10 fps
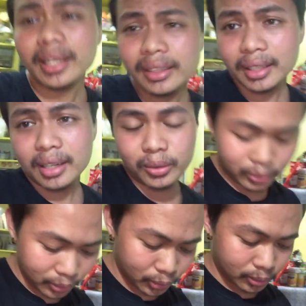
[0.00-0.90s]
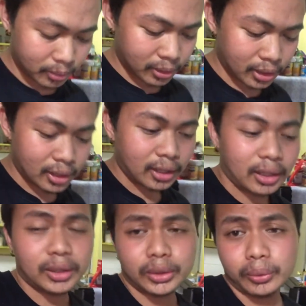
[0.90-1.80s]
right now,
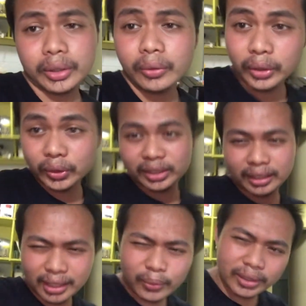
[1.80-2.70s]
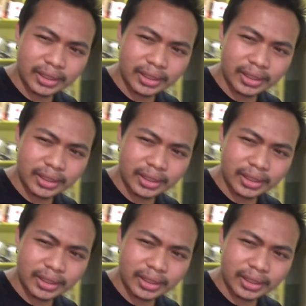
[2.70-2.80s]
so we're going to start our